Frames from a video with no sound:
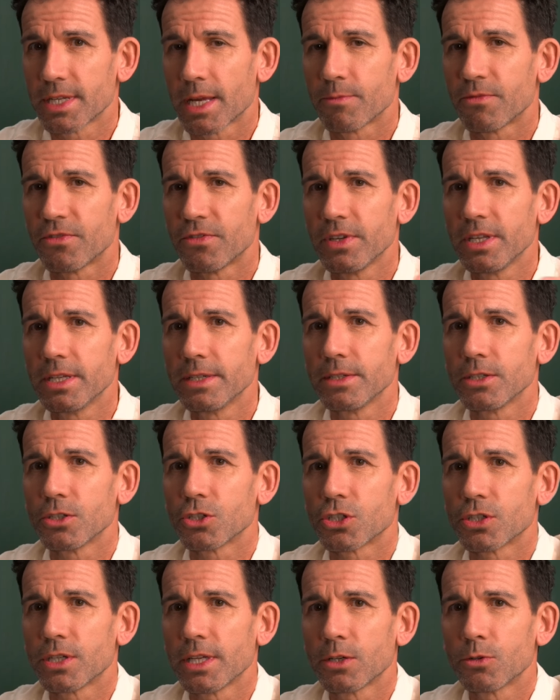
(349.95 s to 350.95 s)
empfiehlt die
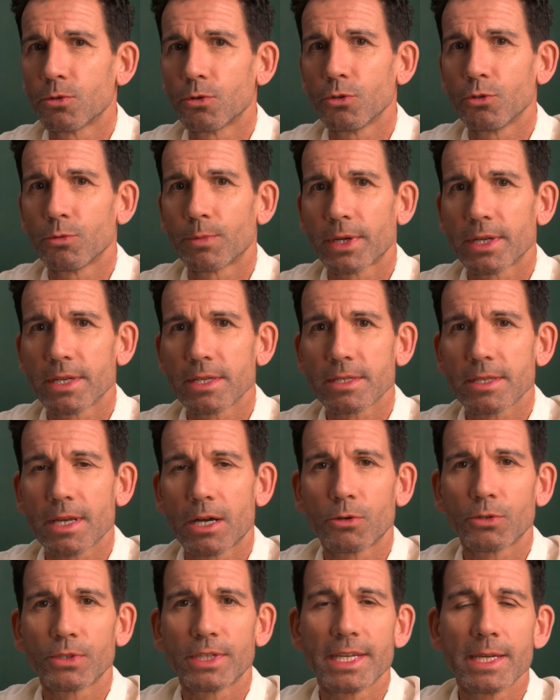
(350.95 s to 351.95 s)
STIKO übrigens
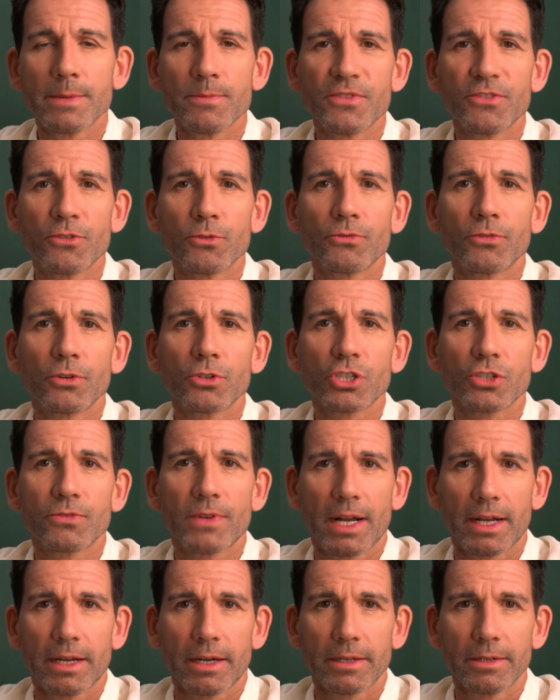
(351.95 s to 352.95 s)
auch die Impfung von
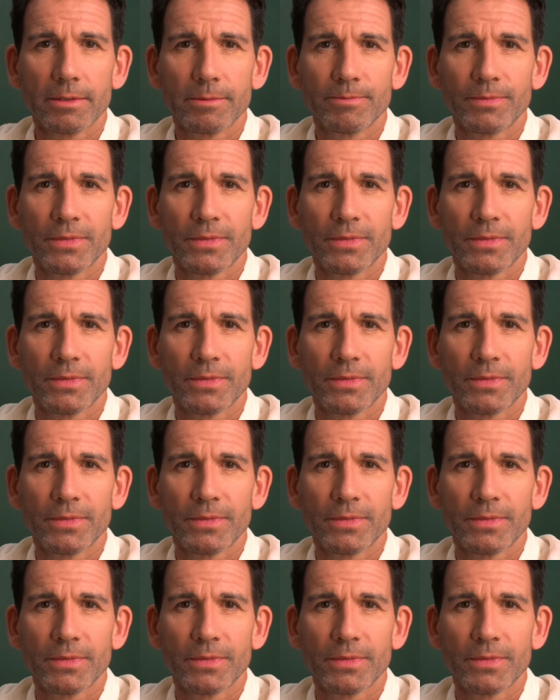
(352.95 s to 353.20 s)
Schwangeren.